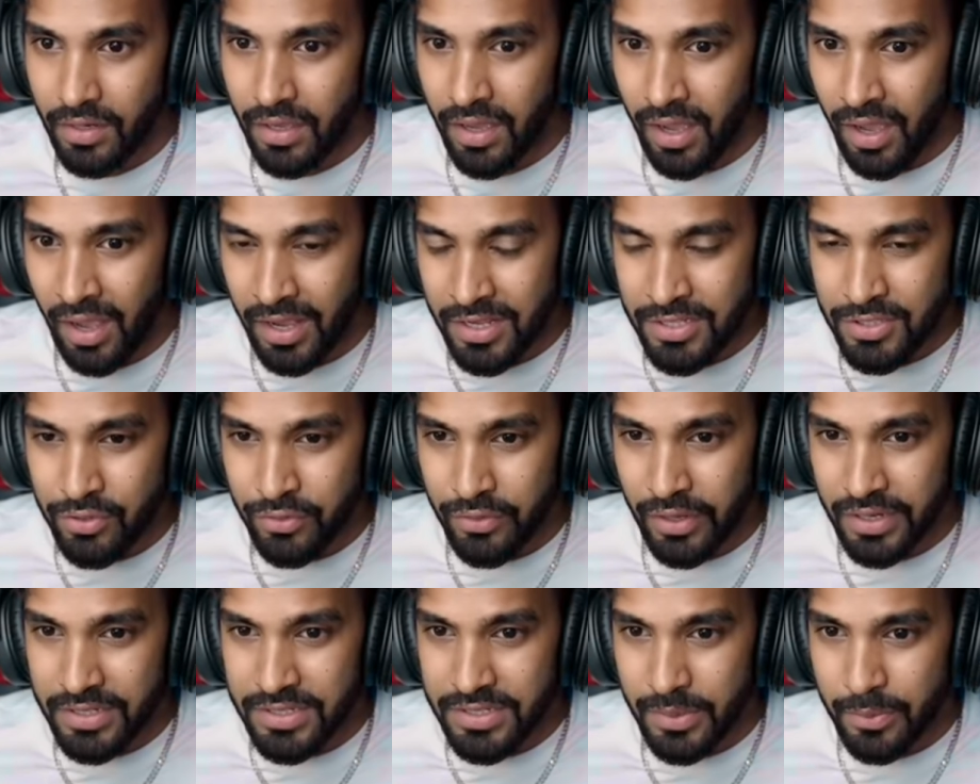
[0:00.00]
आज तो
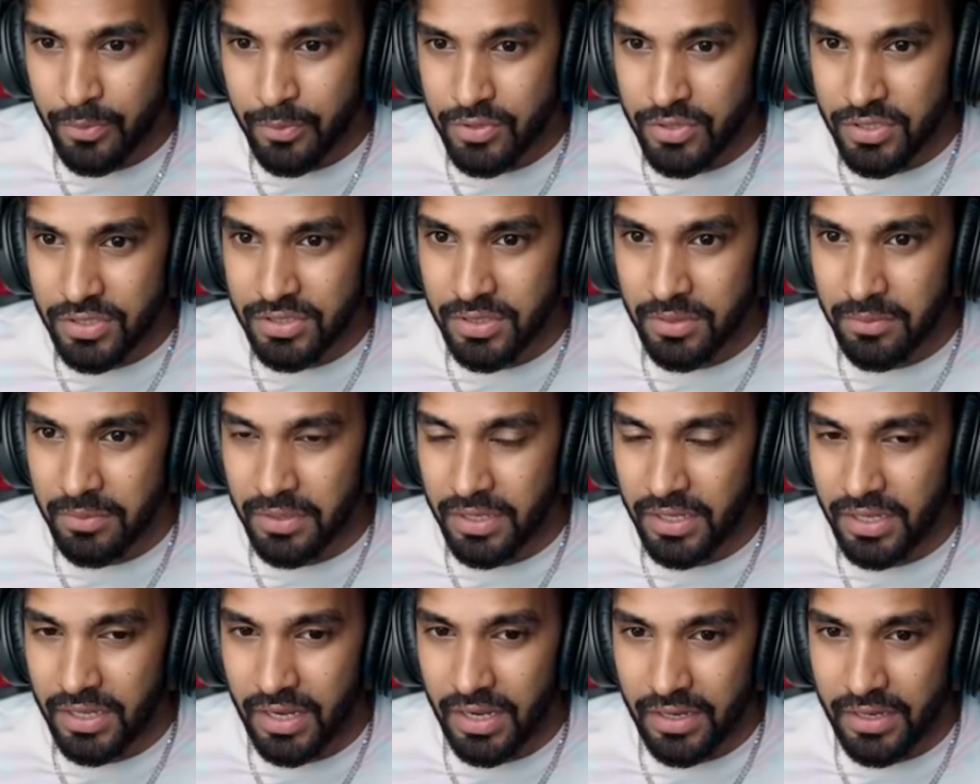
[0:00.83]
खैर सब कुछ एकदम
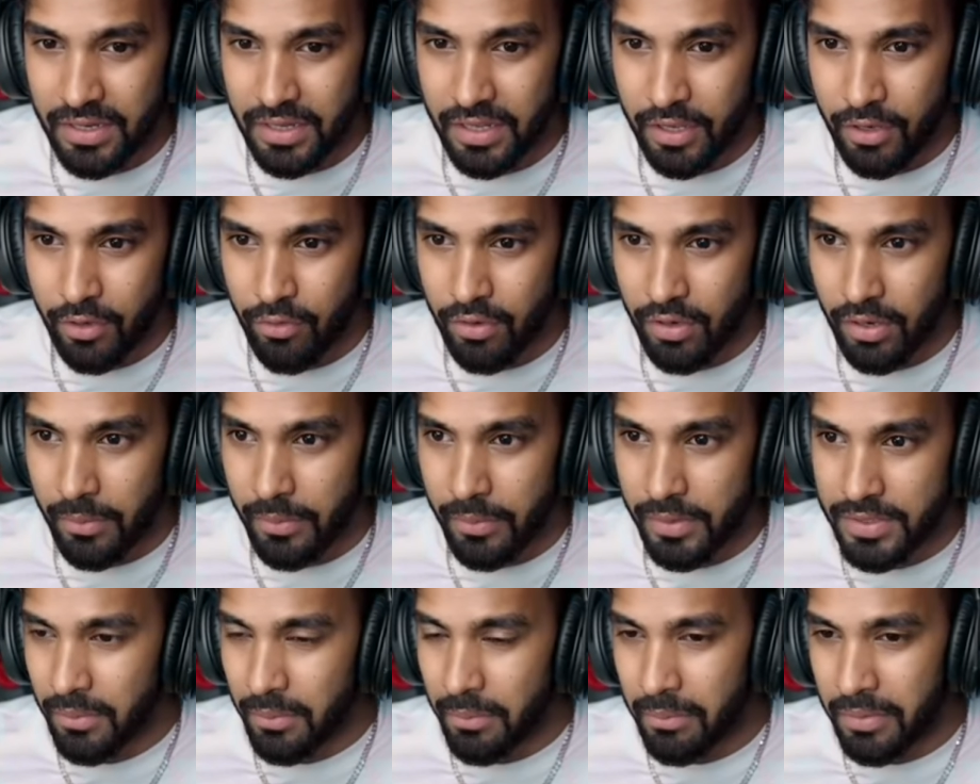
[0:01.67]
ठीक है डे हो रहा
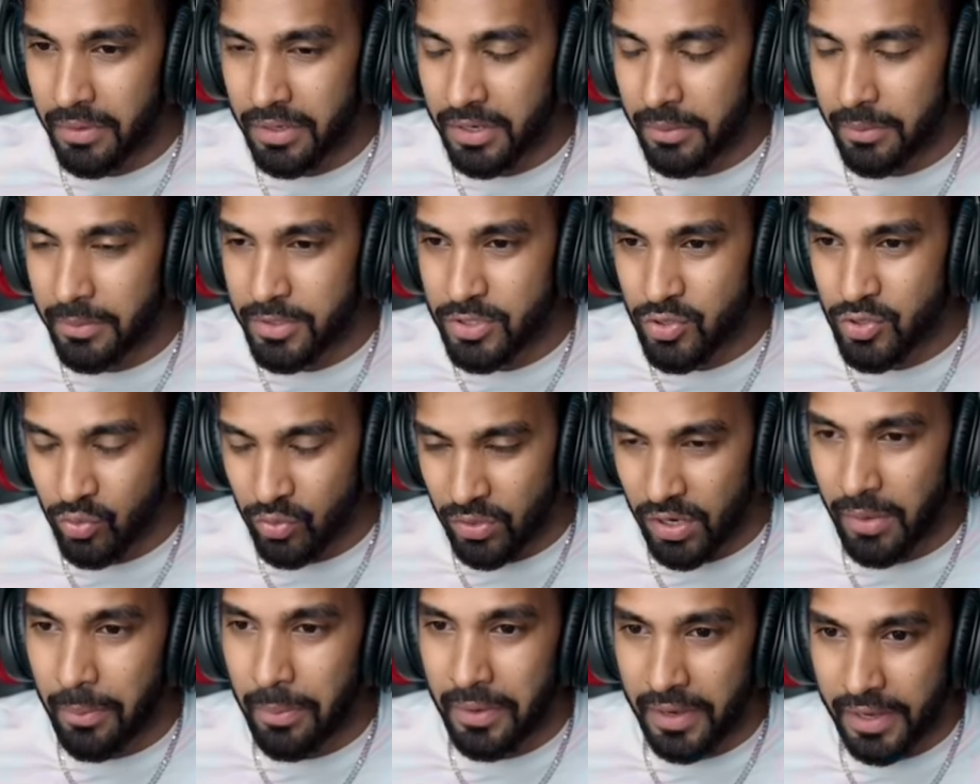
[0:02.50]
मस्त बट हमें
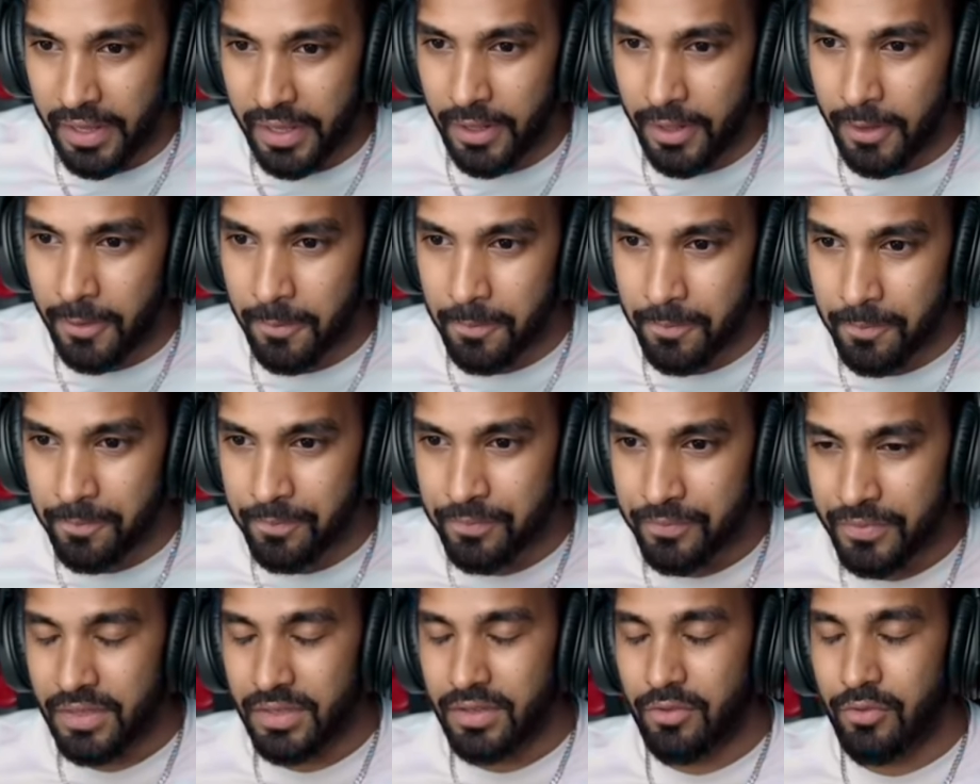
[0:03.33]
सोना पड़ेगा
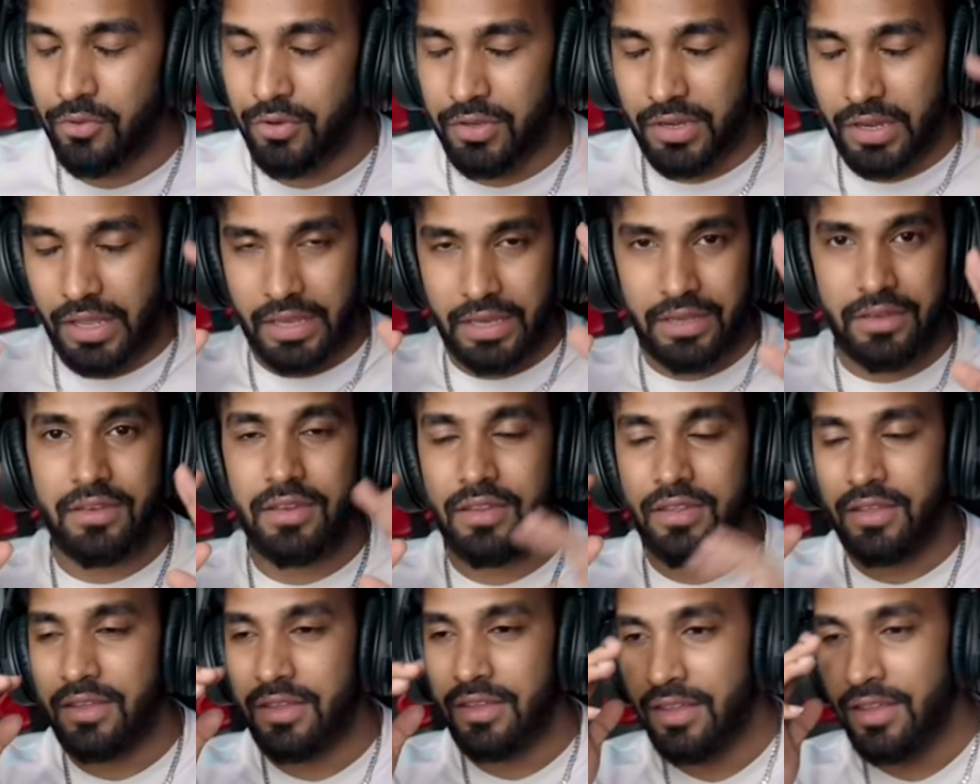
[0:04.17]
गुड नाइट
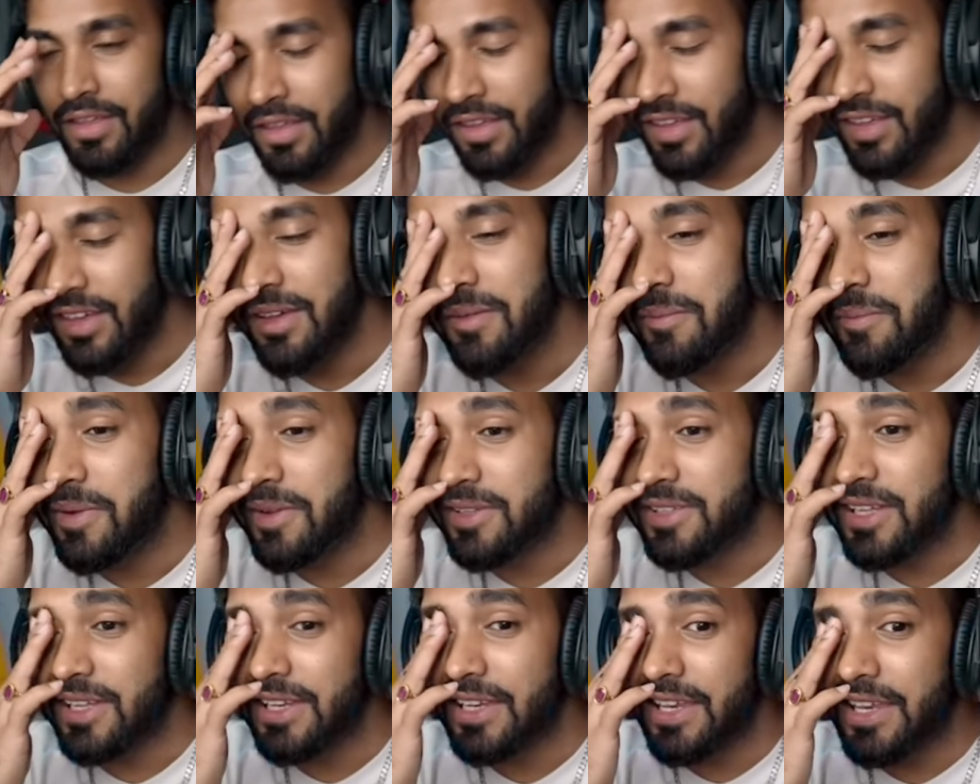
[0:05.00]

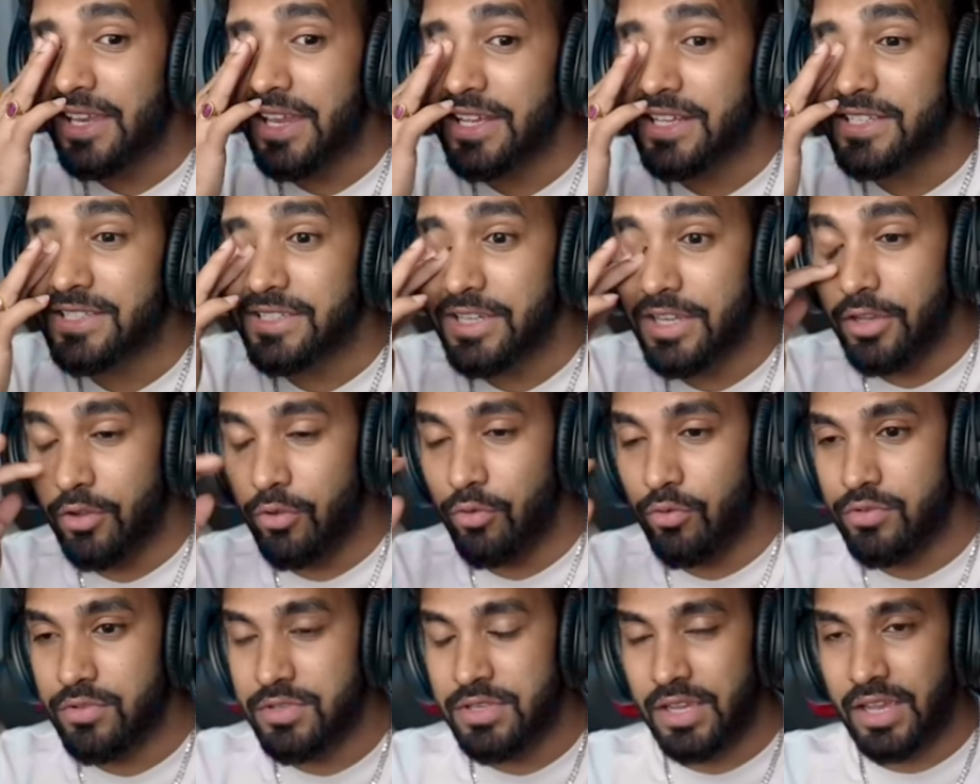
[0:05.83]
पता नहीं नेक्स्ट डे
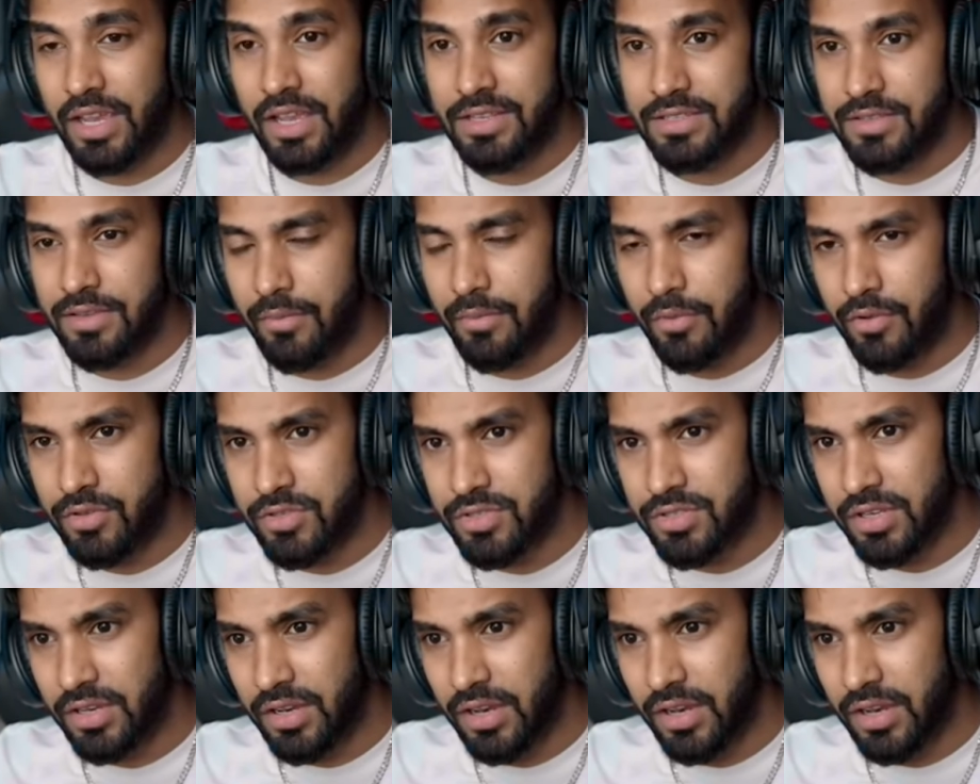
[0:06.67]
कौन सा कैसा मॉन्स्टर